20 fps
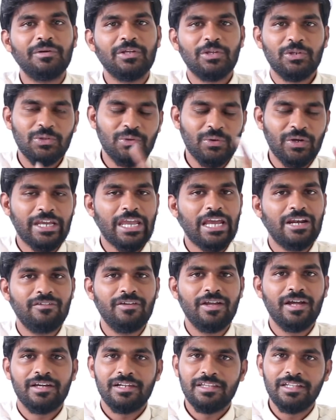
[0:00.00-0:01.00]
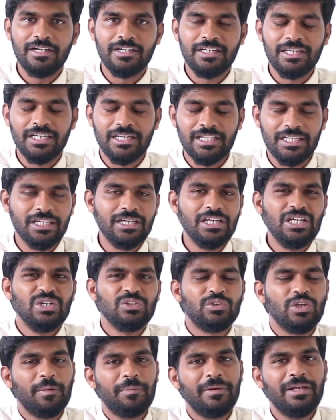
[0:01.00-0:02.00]
அப்படிங்கிறது உங்கள் கேள்வியாக இருந்துக்கிட்டு இருக்குது
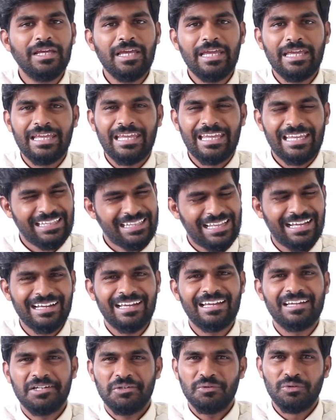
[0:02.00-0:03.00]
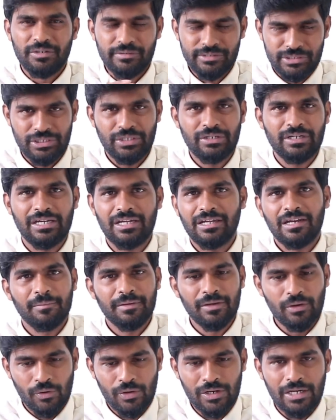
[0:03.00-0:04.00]
ஸோ இப்படி இதாங்க ஒரு விஷயங்க
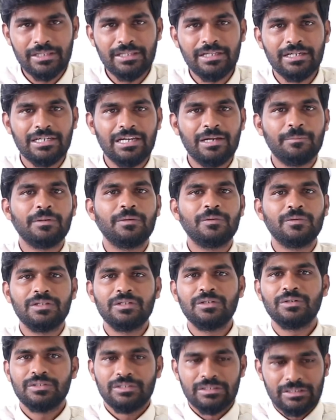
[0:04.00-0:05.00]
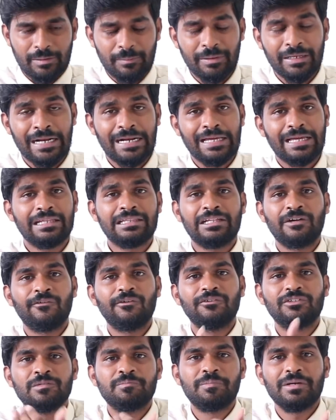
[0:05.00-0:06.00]
நம்ம இங்கே உட்காந்துக்கிட்டு நம்ம வந்து நம்மளுக்கு கிடைக்கிற
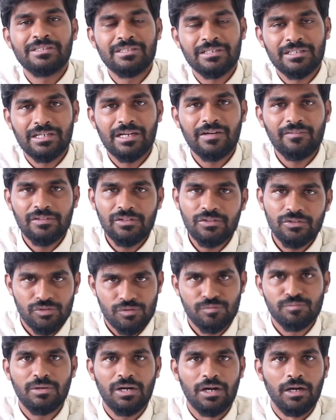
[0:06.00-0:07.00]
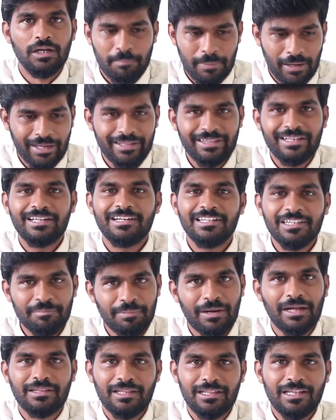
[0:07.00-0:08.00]
தகவலை வச்சு பேசுகிறதெல்லாம் வந்து சும்மா பக்கத்தில் இருந்து
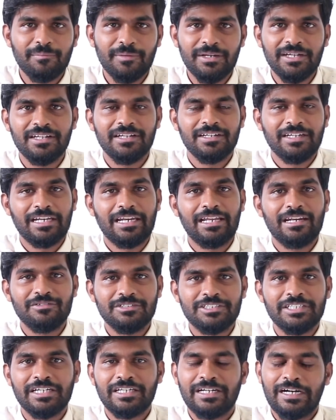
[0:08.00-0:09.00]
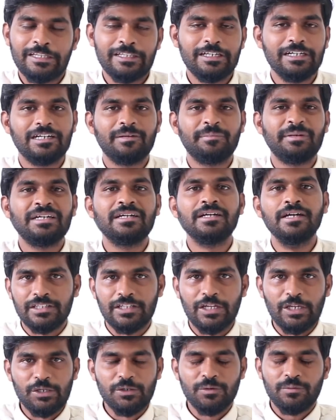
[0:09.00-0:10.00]
பார்த்தா தான் நம்மளுக்கு என்னென்ன விஷயங்கள் நடந்திருக்குன்னு நம்மளுக்கு
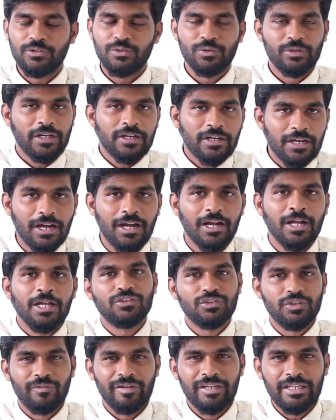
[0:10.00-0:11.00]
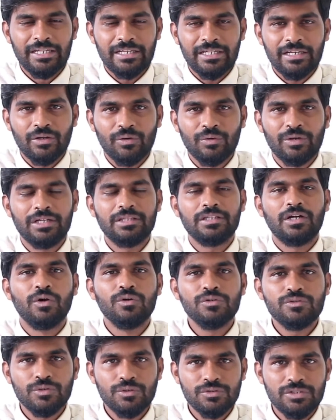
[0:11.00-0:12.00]
தெரியும் ஓகேங்களா ஸோ வெளியில் இருக்கக்கூடிய அந்த
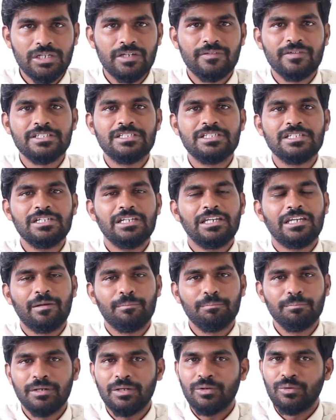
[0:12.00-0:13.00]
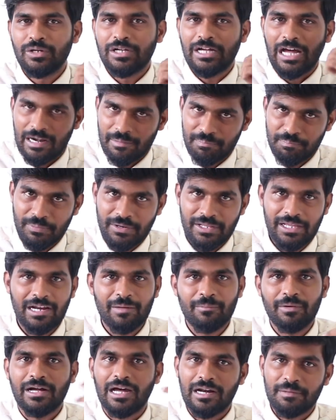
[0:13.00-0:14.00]
அவுட் சோர்ஸுகளை வச்சு நம்ம ஒரு கற்பனையாக
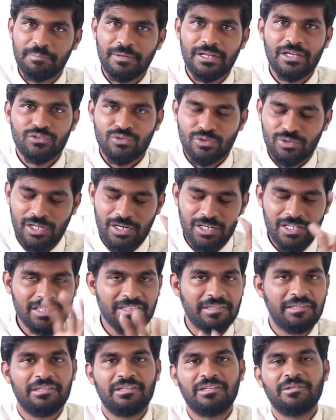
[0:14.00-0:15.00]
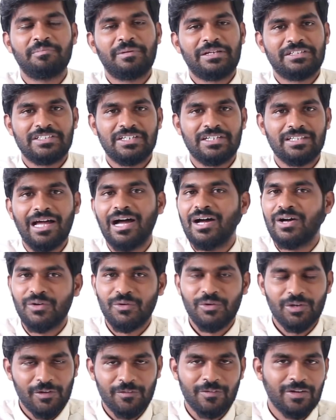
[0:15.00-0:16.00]
நம்ம கற்பனையை சொன்னாலும் அது பிரச்சனை தான்
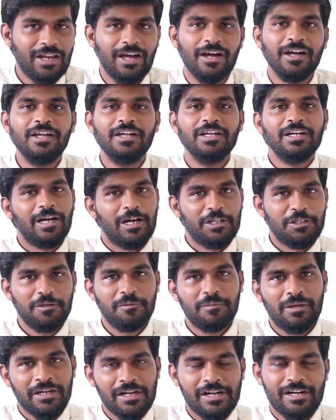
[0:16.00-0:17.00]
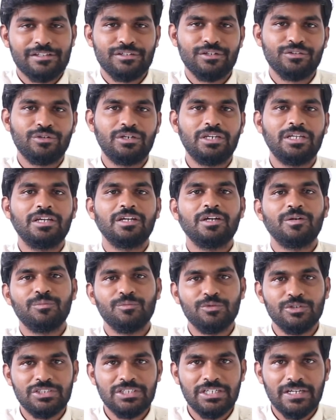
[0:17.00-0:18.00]
ஓகேங்களா அதையும் நாங்கள் கடைசியாக சொல்லி
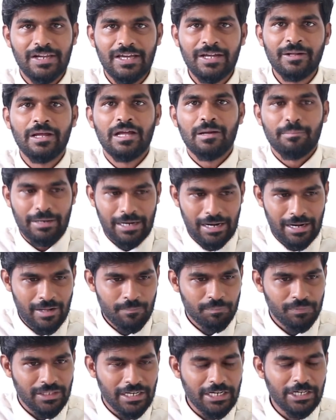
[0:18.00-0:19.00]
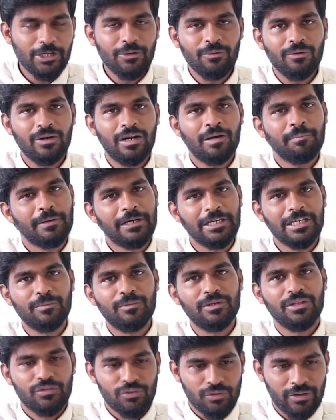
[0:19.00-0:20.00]
முடிச்சுக்கிறேன் பட் ஆனால் இந்த இன்டர்வியூலாம் படிக்க
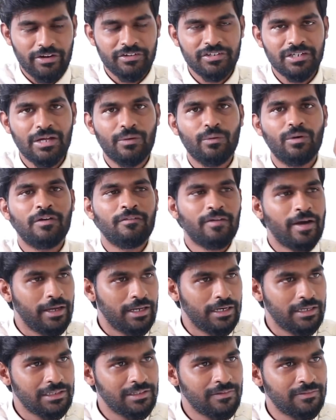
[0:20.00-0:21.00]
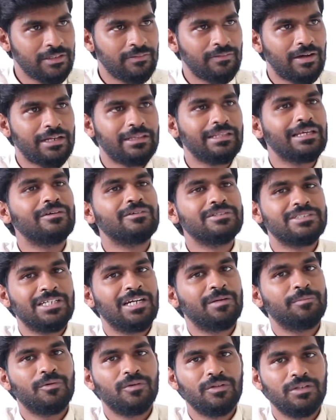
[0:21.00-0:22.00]
முடியுது சுரேஷன் அவரோட வாயிலிருந்து வந்த வார்த்தைகளை வச்சு
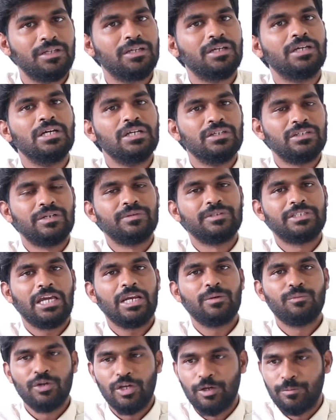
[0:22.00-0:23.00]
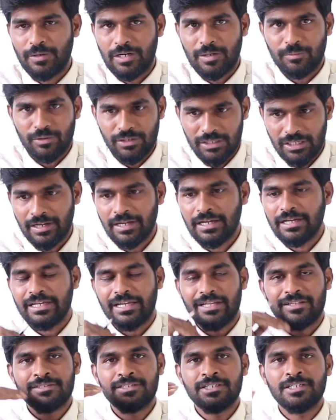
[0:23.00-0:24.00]
நம்ம வந்து சில விஷயங்களை முடிவு பண்ண முடியுது
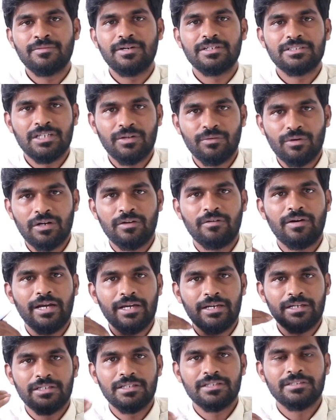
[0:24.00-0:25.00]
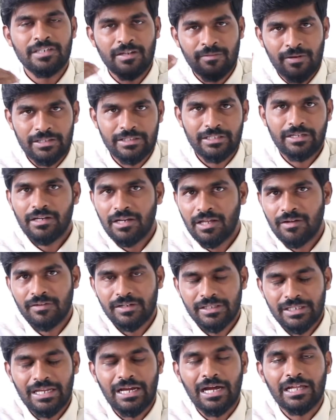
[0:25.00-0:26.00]
எந்த ஸ்ரீனிவாசன் அவரோட வாயிலிருந்து சில வார்த்தைகள்லாம்
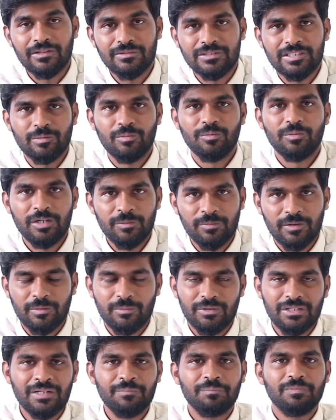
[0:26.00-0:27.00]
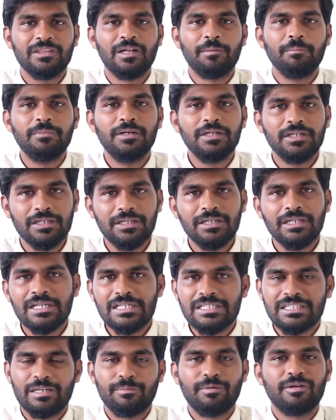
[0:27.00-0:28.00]
வருதுல அதை வச்சு நம்ம முடிவு பண்ண முடியுது நம்மளுக்கு
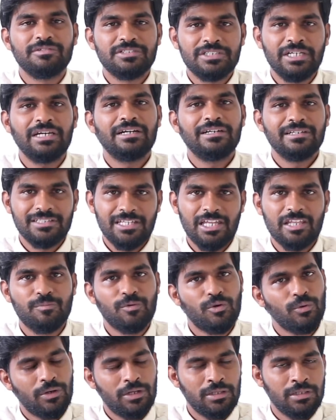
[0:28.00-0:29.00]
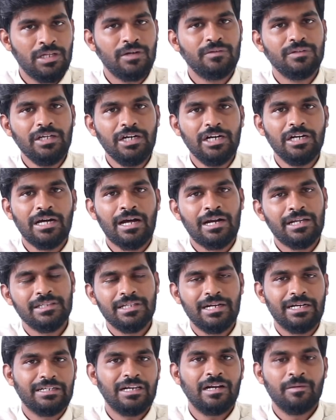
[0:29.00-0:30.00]
சில பல விஷயங்களை டிஸ்கஸ் பண்ணுவோம் அதுதான் வந்து ரெண்டு நாளை
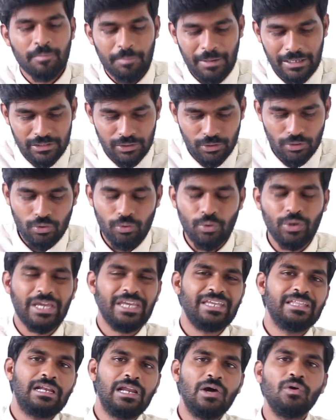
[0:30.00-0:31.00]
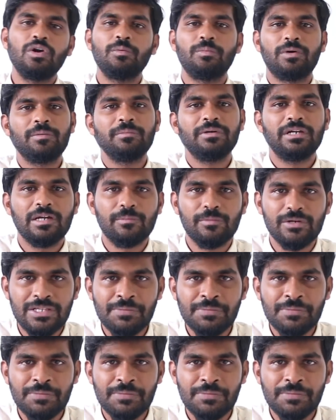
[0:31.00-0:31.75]
இந்த நாட்கள் நம்ம பார்த்துட்டு இருக்கோம் ஓகே இதெல்லாம் ஒரு படம் இருக்கும்